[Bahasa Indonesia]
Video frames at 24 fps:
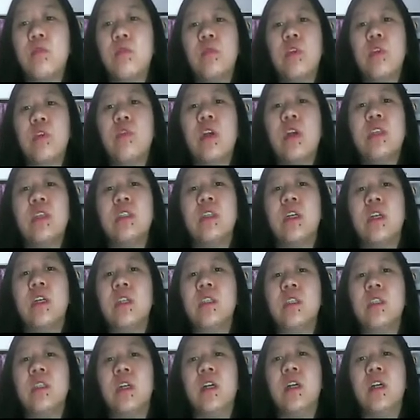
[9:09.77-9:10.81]
perutnya udah
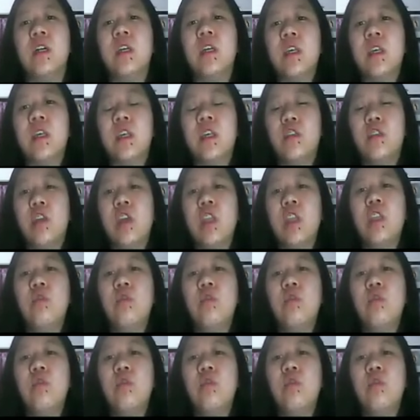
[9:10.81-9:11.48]
kencang-kencang gitu ya.